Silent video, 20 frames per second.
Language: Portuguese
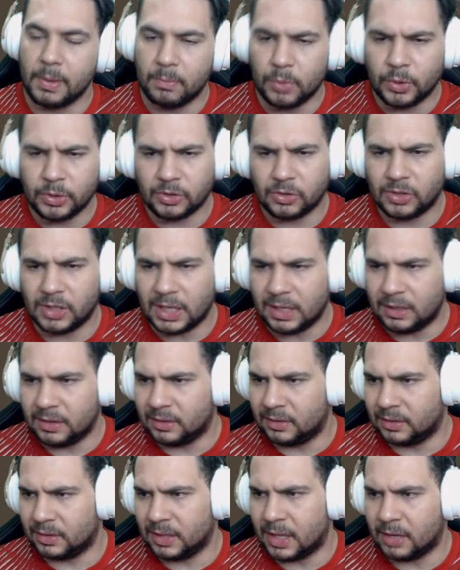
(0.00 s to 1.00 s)
Muitos
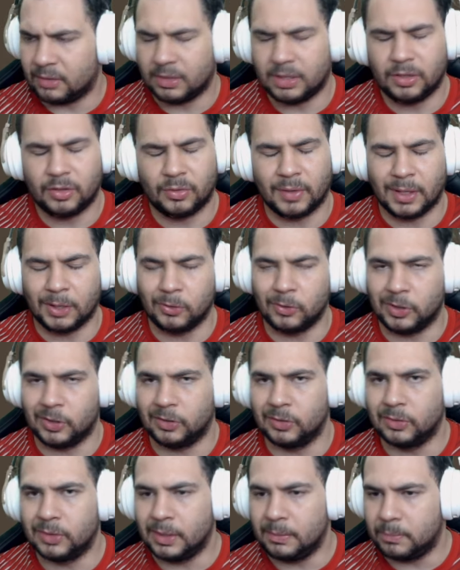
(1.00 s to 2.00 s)
deles, claro que
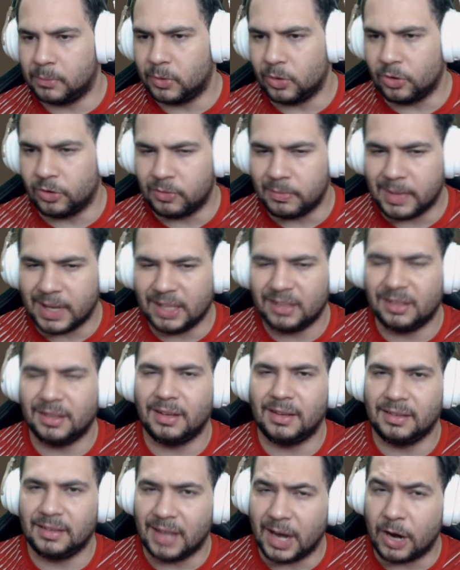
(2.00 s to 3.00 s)
desvalorizam depois, mas
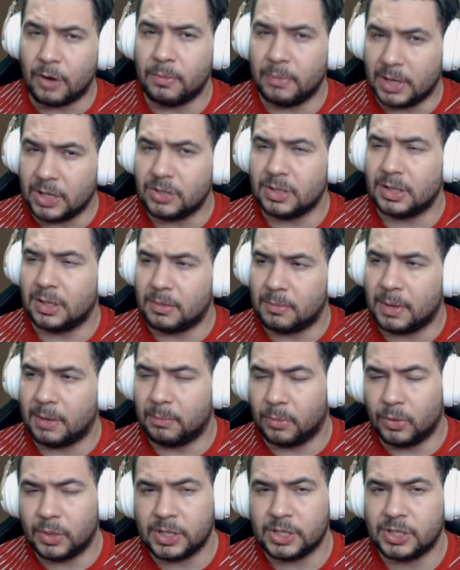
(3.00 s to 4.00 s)
eles realmente dão
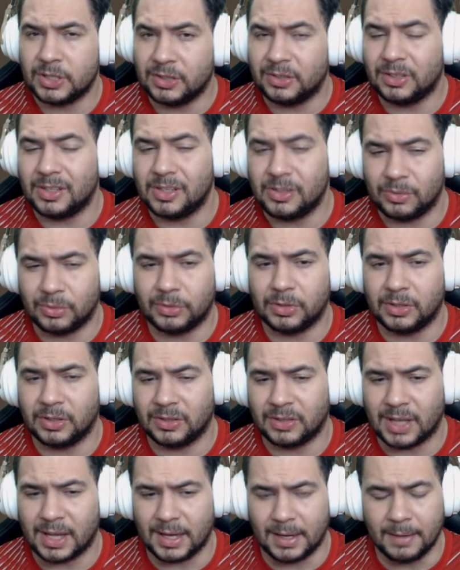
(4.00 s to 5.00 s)
uma boa chance aí de
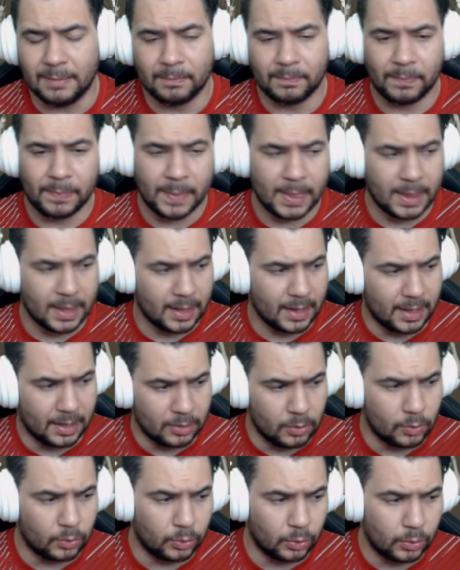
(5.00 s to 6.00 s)
você sair
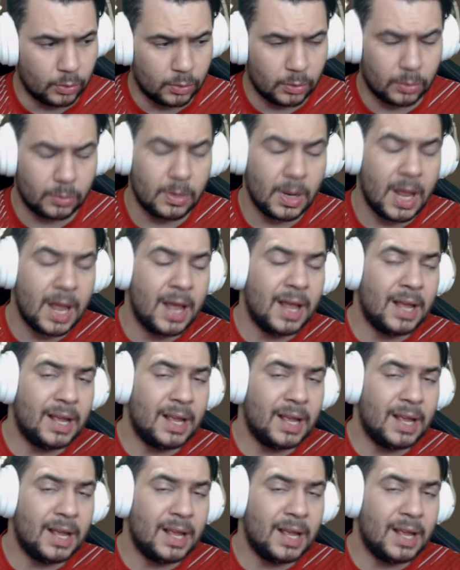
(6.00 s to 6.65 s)
no lucro.